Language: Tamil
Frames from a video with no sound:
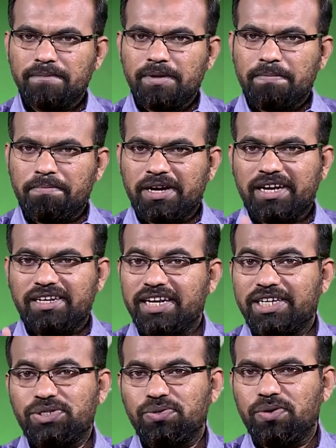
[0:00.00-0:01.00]
மக்கள்
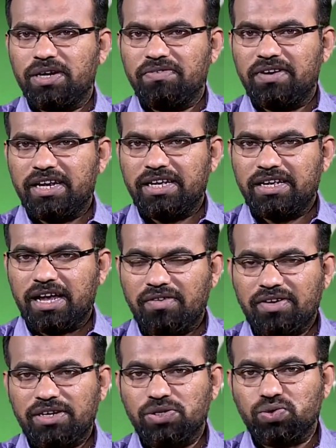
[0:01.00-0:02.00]
ஏற்றுக்கொள்ளவில்லை
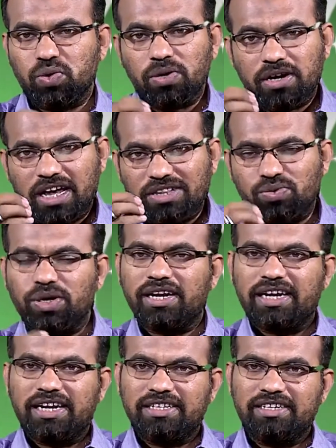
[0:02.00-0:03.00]
அவருக்கு சொல்லனா
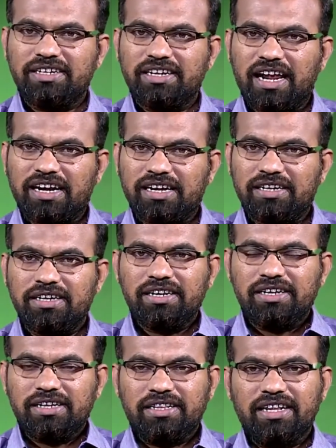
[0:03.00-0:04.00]
துயரங்களை தருகிறார்கள்
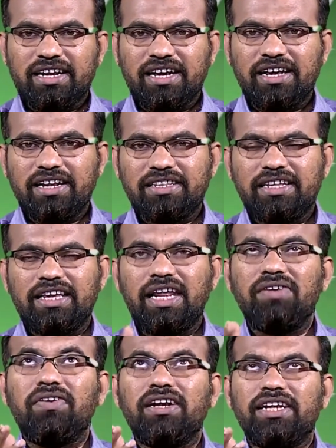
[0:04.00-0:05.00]
இந்த நகரத்தை
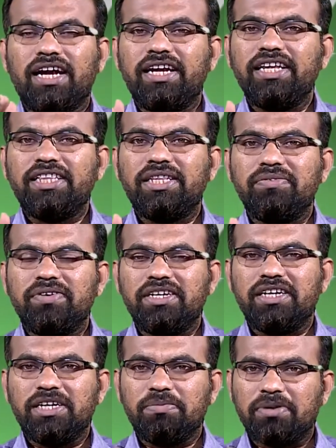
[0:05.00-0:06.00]
இறைவா நீ அழித்து விடு
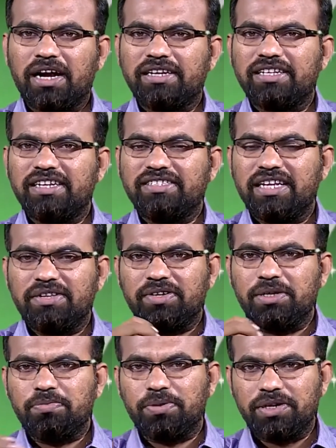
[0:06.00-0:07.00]
என்று பிரார்த்தனை
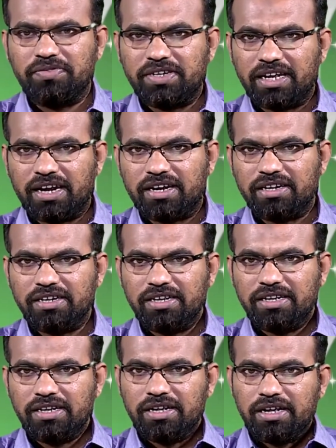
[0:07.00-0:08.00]
செய்துவிட்டு போய்விட்டார்
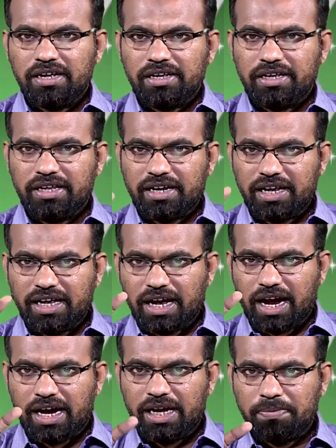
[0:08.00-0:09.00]
இறை
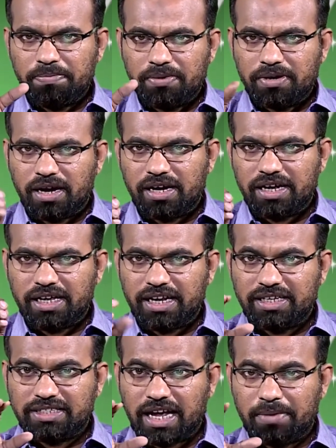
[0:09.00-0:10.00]
அழிப்புக்கான இறை
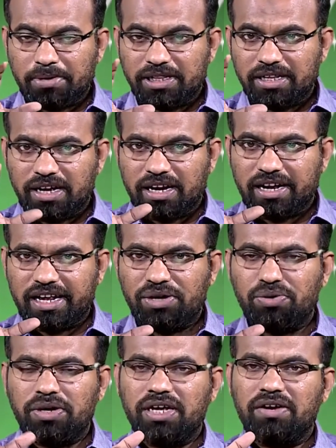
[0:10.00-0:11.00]
சாபத்துக்கான
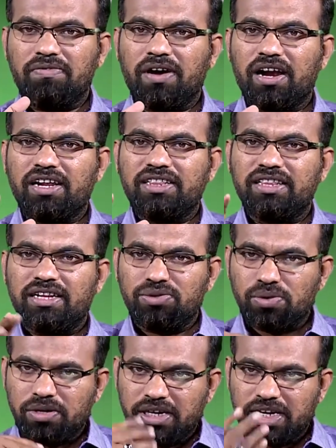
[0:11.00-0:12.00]
அறிகுறிகள் வானத்தில்
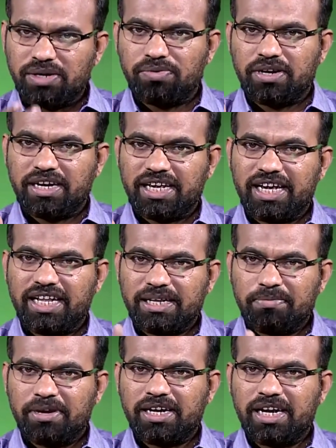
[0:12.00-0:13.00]
தோன்றிய உடனேயே அந்த
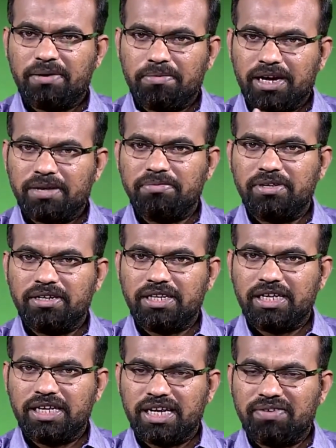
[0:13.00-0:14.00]
மக்கள் மனம் திருந்தி
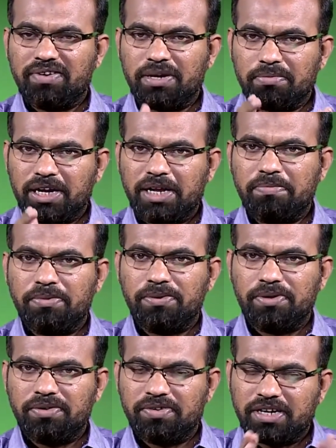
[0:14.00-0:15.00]
இறைவனை மன்னிப்பு
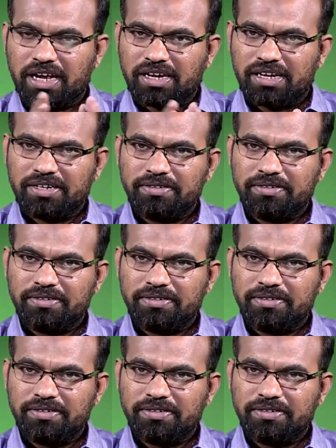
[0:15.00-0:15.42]
கோரிவிட்டார்கள்